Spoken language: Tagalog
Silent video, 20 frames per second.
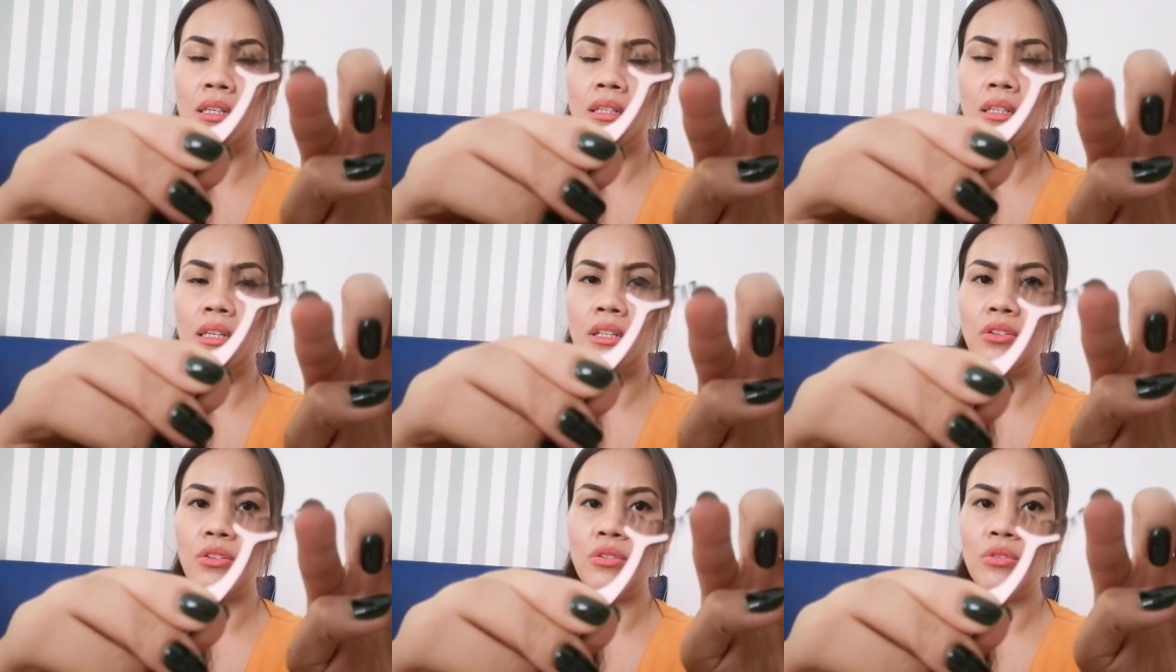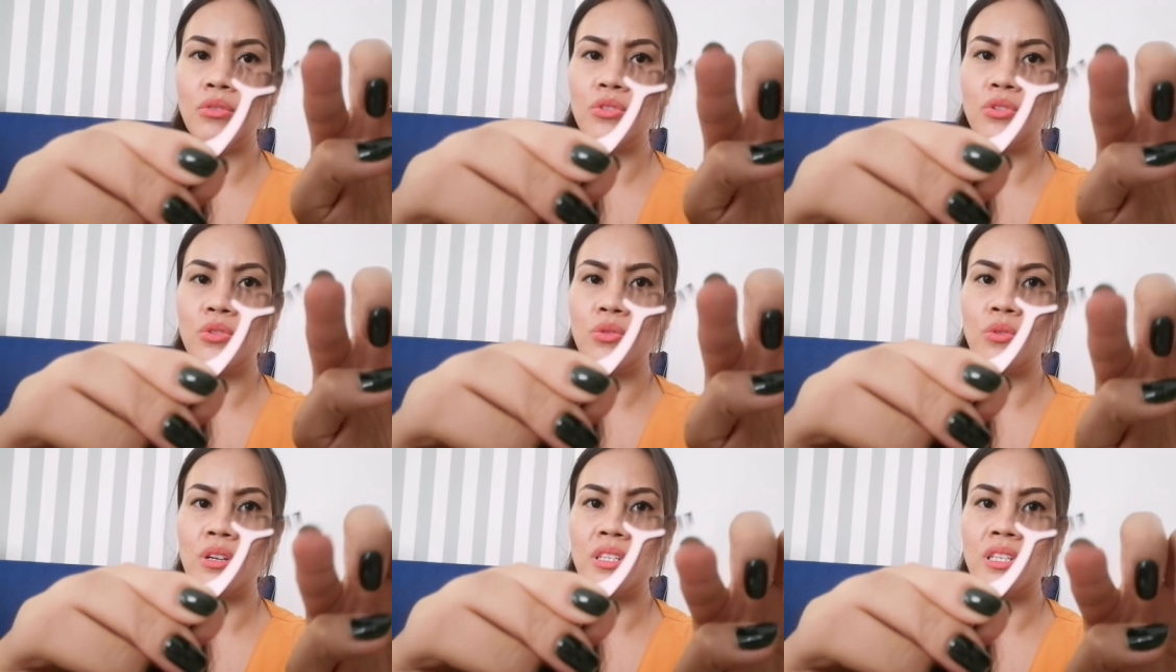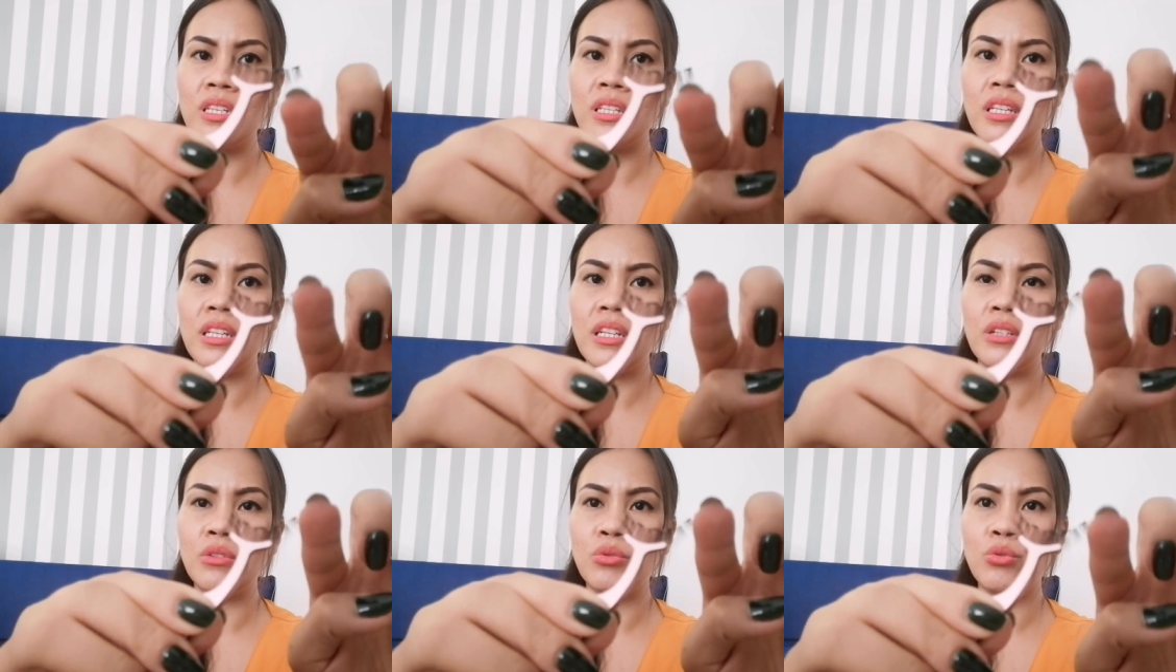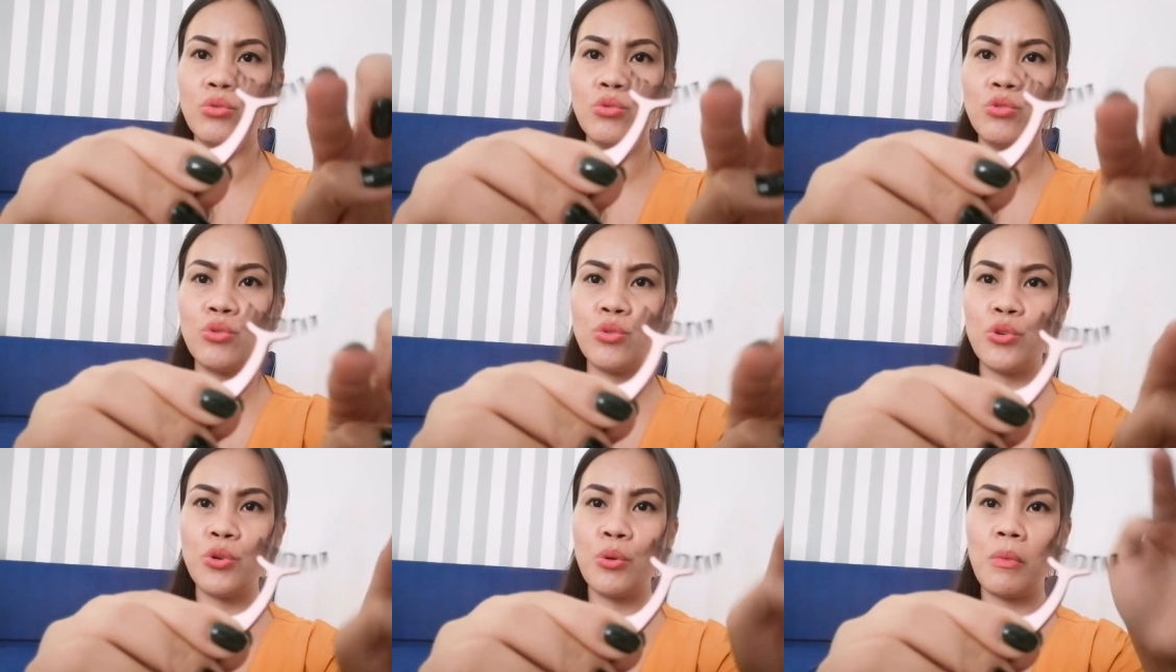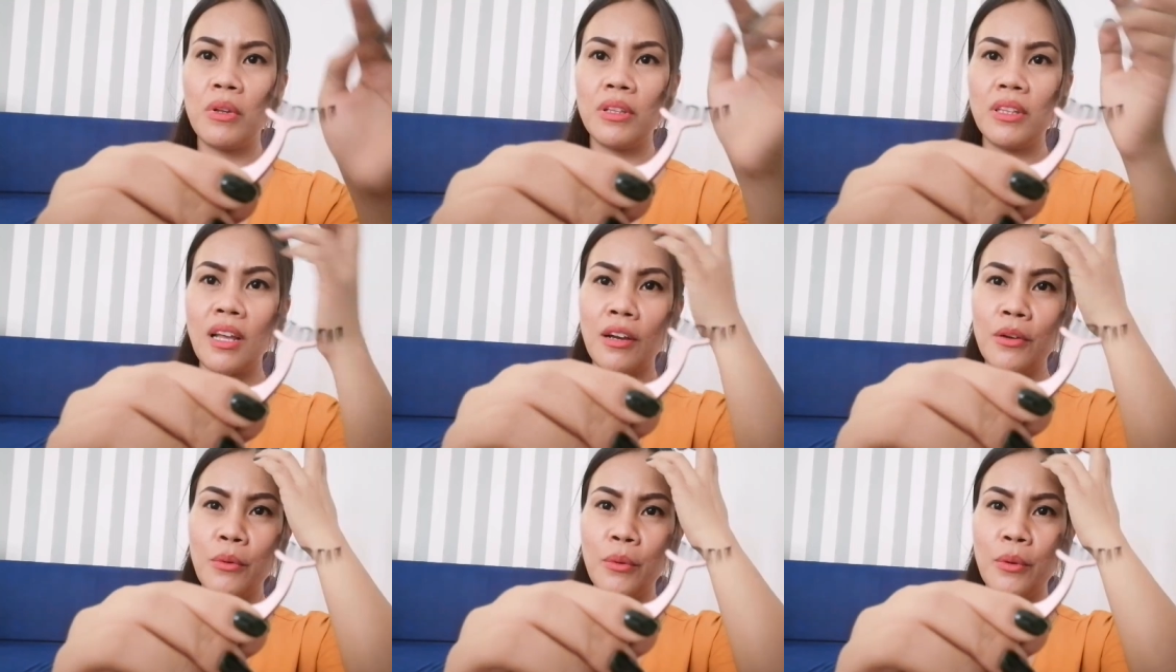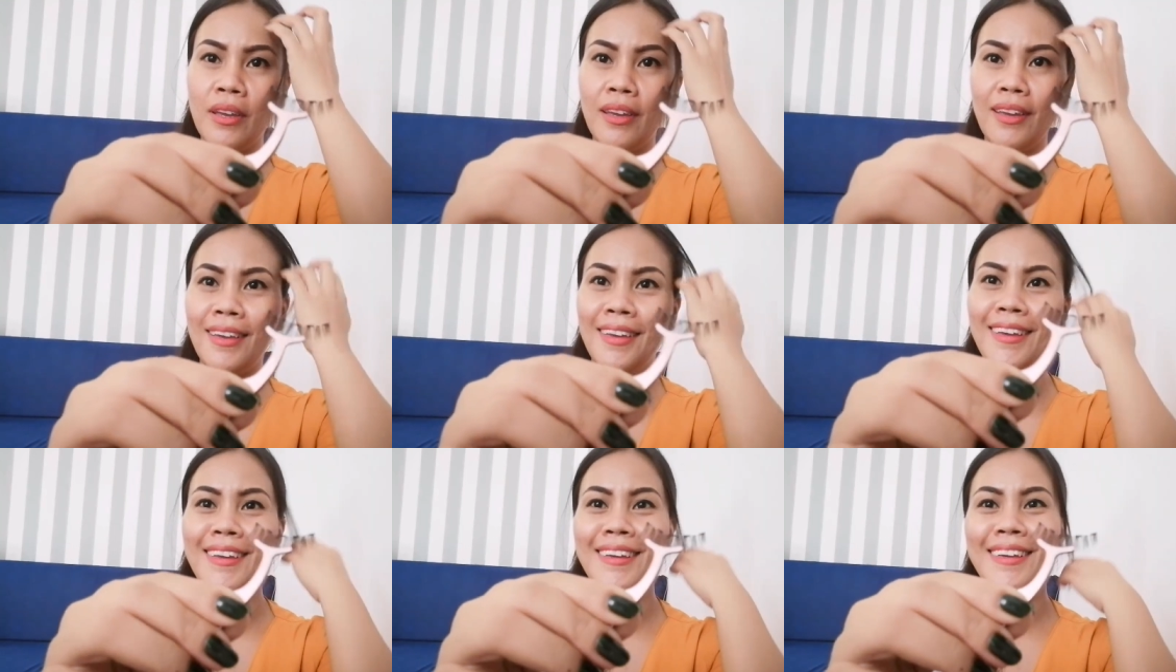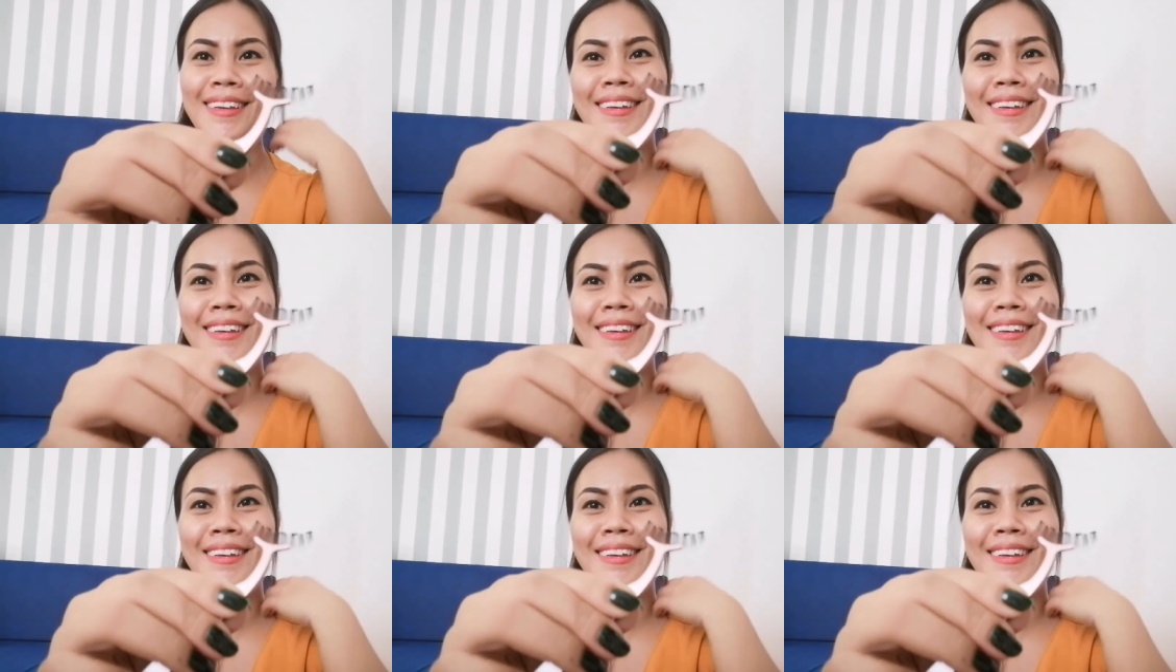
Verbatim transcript: Dito yung gusto ko kasi hindi natutusok yung mata ko eh.